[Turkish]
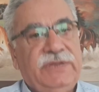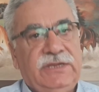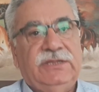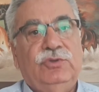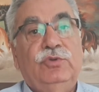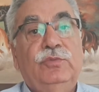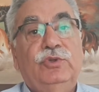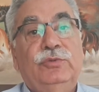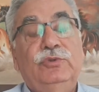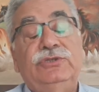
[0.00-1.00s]
bilin ki
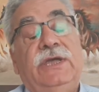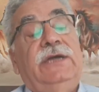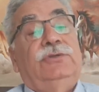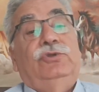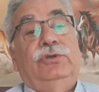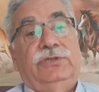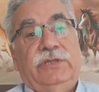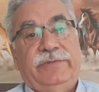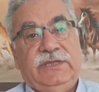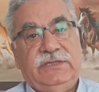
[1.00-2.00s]
umudumuz artıyor
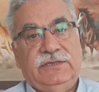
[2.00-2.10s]
demek.